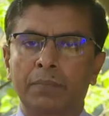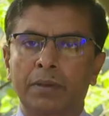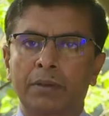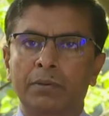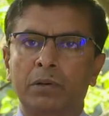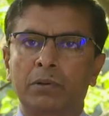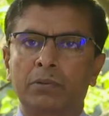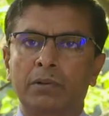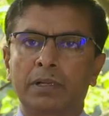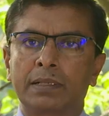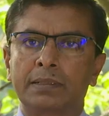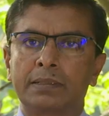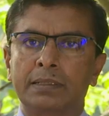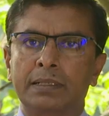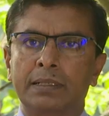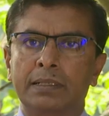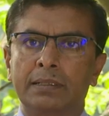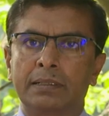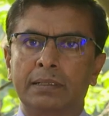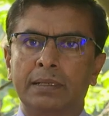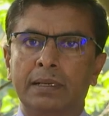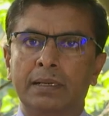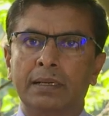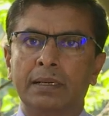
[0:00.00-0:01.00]
இது
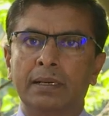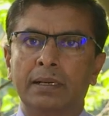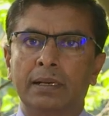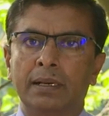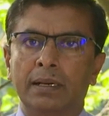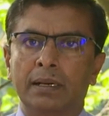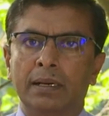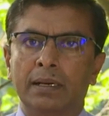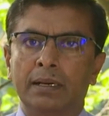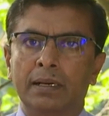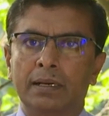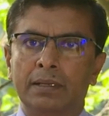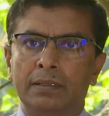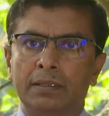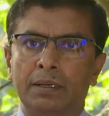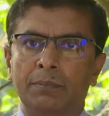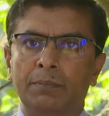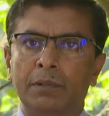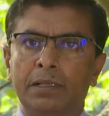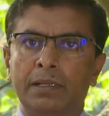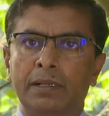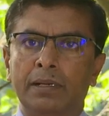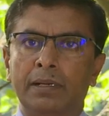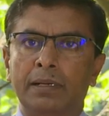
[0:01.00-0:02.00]
தொடர்பாக பரீட்சிக்க
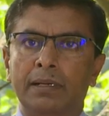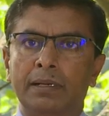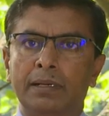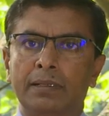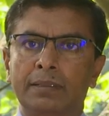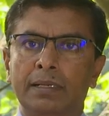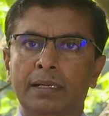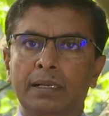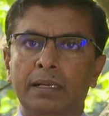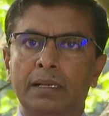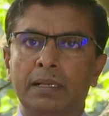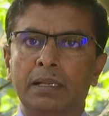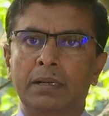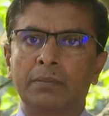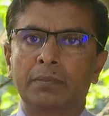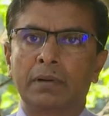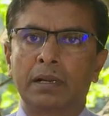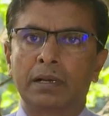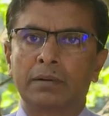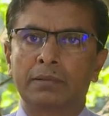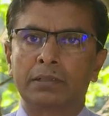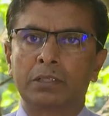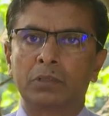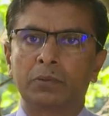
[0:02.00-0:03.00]
குழு ஒன்று சென்றுள்ளது
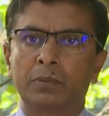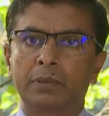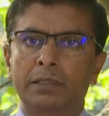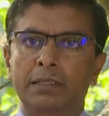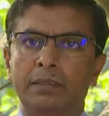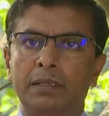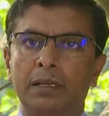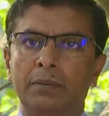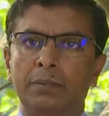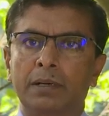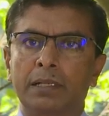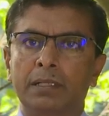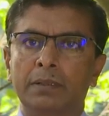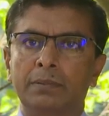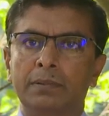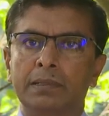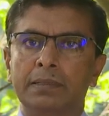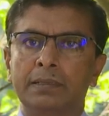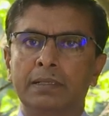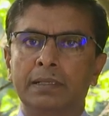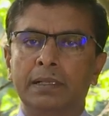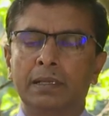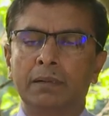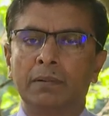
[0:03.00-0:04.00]
அவர்கள்
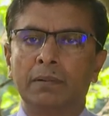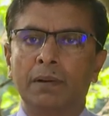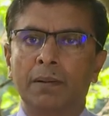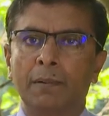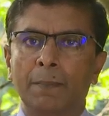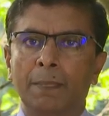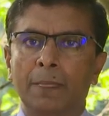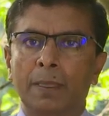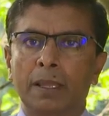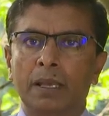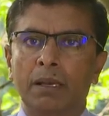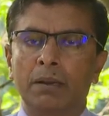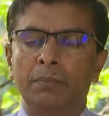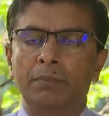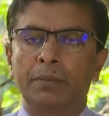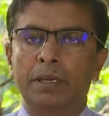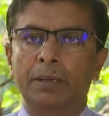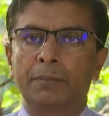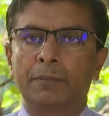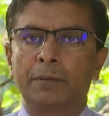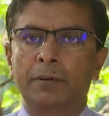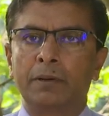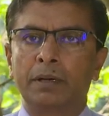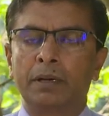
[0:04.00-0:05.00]
களத்திற்கு சென்று
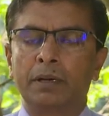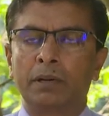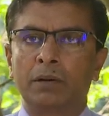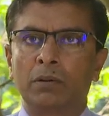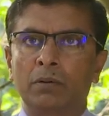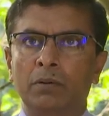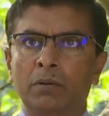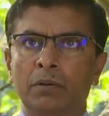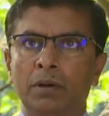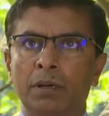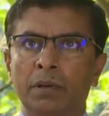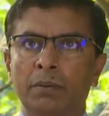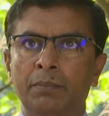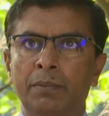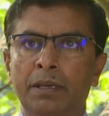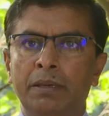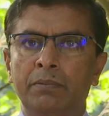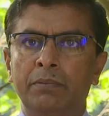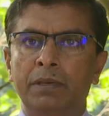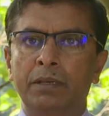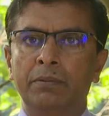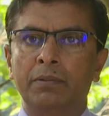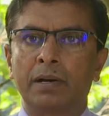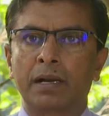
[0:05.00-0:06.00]
அவதானிப்புகளை
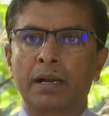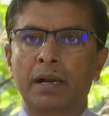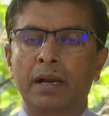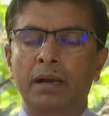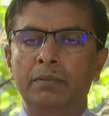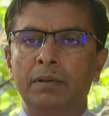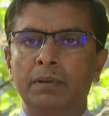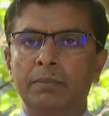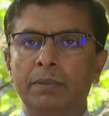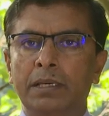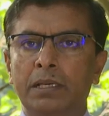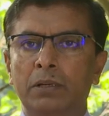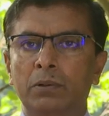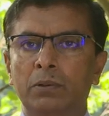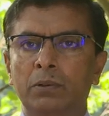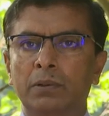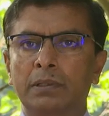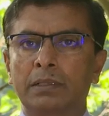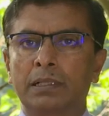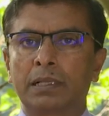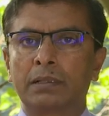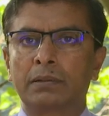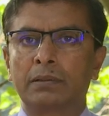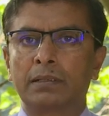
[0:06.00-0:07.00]
மேற்கொண்டு வேண்டிய
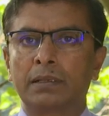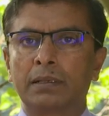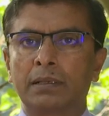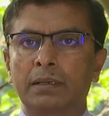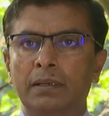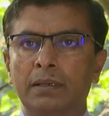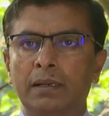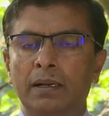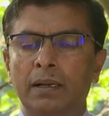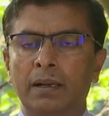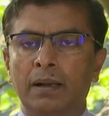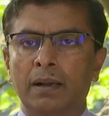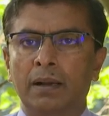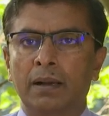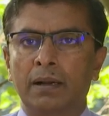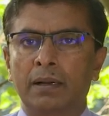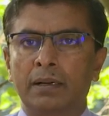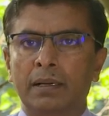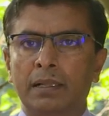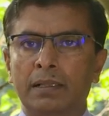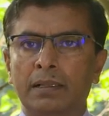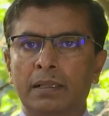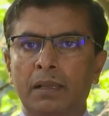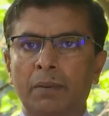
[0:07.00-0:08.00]
ஆலோசனைகளையும்
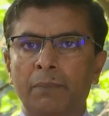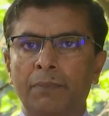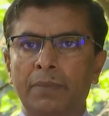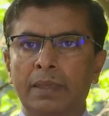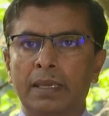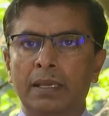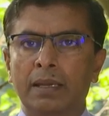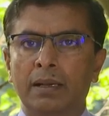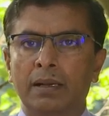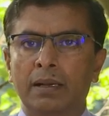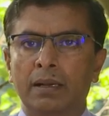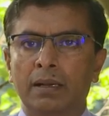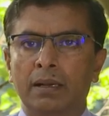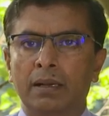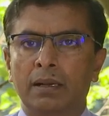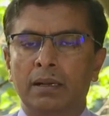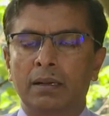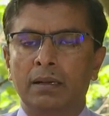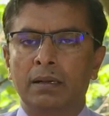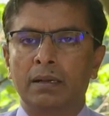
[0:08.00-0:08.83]
வழங்கி வருகின்றனர்